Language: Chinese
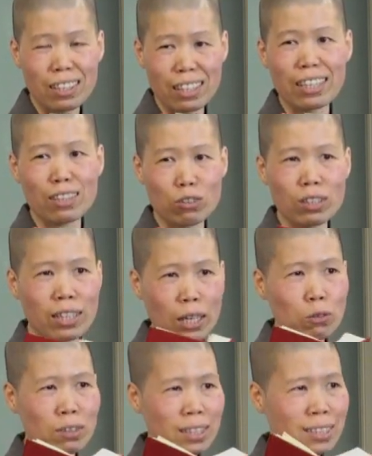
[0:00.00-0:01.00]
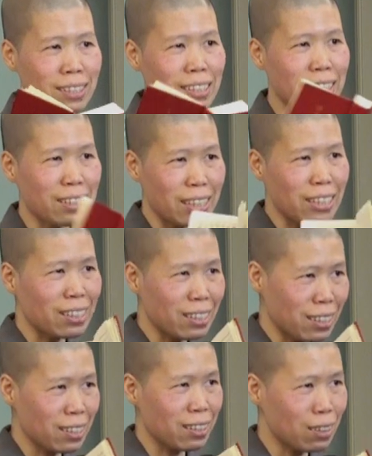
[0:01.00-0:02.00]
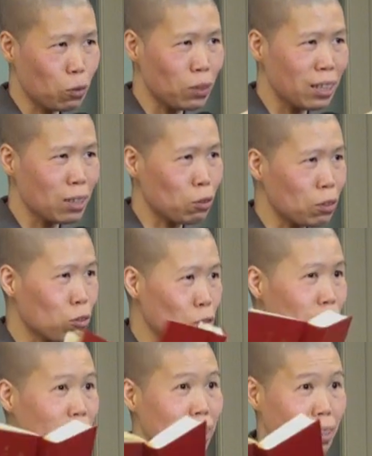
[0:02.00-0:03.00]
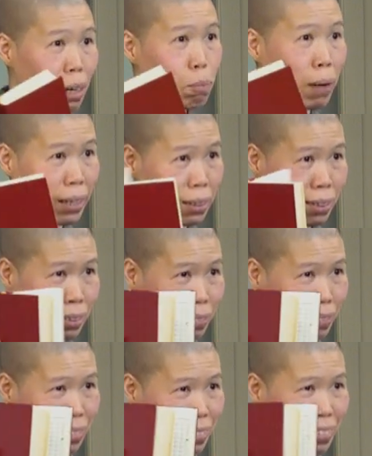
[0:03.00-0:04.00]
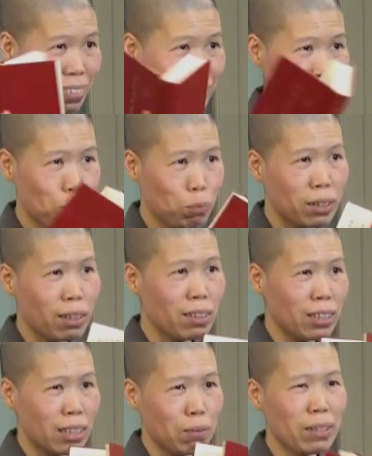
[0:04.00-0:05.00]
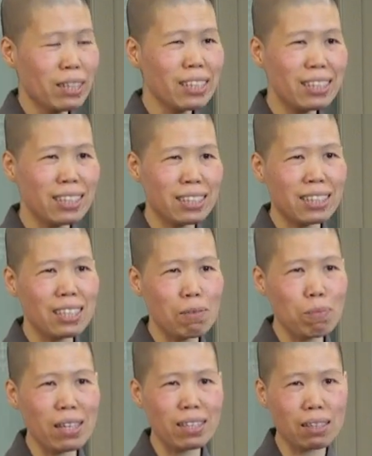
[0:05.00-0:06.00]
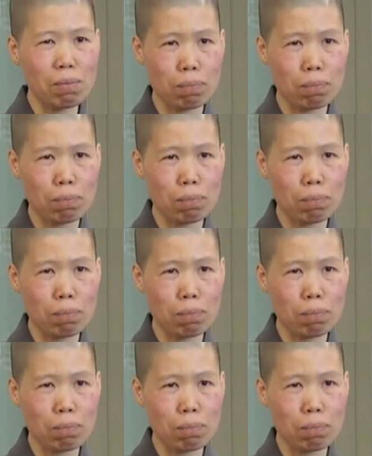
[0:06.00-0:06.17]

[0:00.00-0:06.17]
哎，所以梁武帝制的这个其实是规定所有出家人要拜的，不晓得你们那个心里面那个